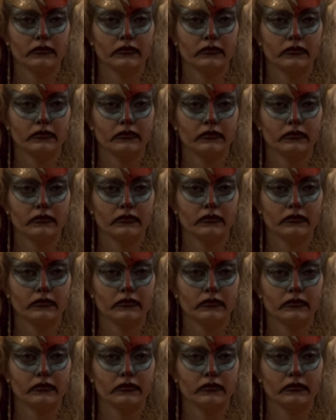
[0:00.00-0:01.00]
pique
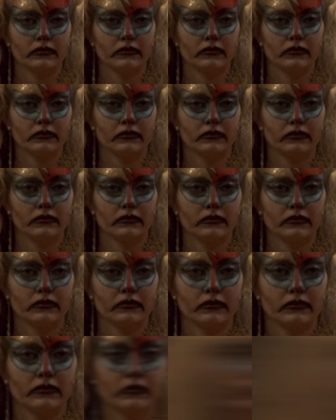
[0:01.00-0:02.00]
ma
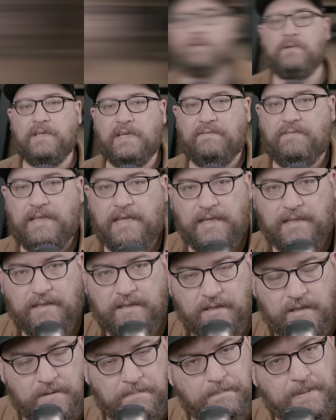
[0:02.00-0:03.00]
curiosité. On y
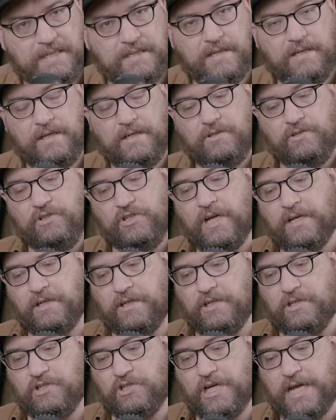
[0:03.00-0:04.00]
reviendra parce que
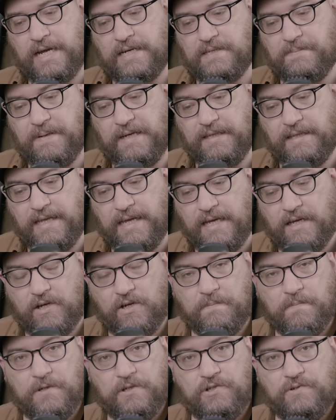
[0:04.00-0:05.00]
Duncan Jacks maintenant
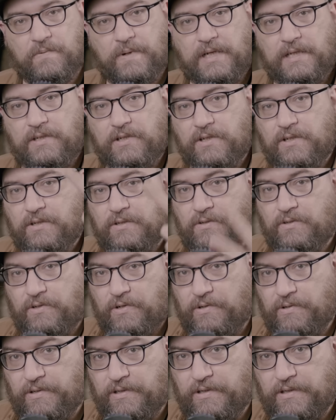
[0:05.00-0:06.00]
a besoin de
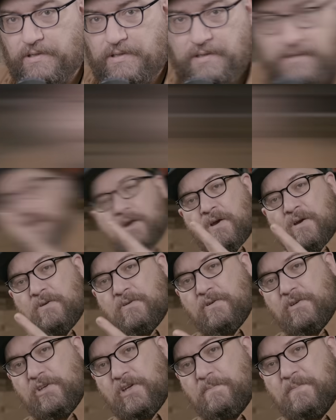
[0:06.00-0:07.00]
deux gars. Un,
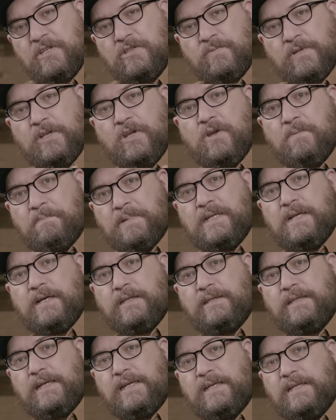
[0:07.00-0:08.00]
il a besoin d'un
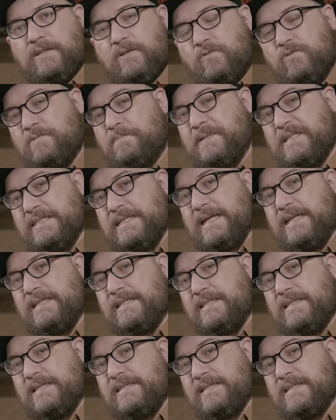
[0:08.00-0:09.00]
pilote d'hélico
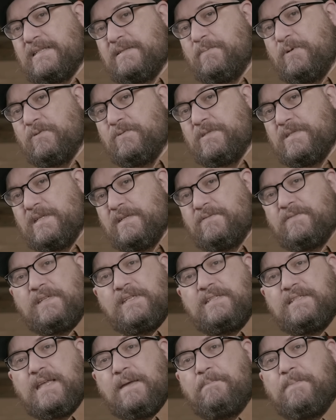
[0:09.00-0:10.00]
spécialiste des explosifs qui
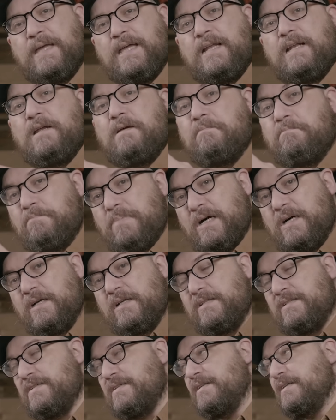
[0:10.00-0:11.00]
s'appelle
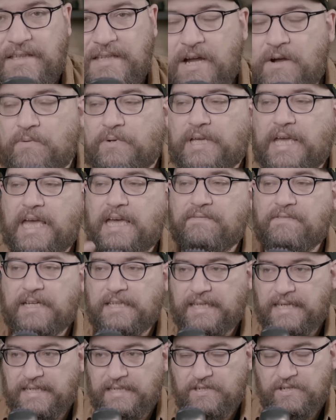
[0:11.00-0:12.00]
Bugs. Donc, avant
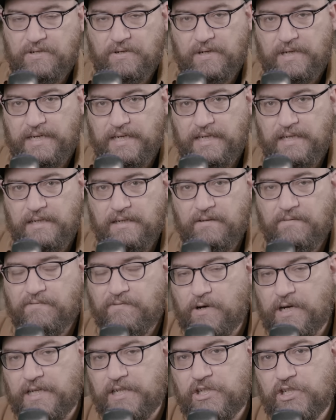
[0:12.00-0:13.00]
d'aller sur l'île,
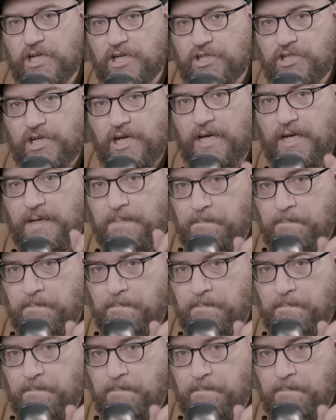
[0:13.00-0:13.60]
faut aller chercher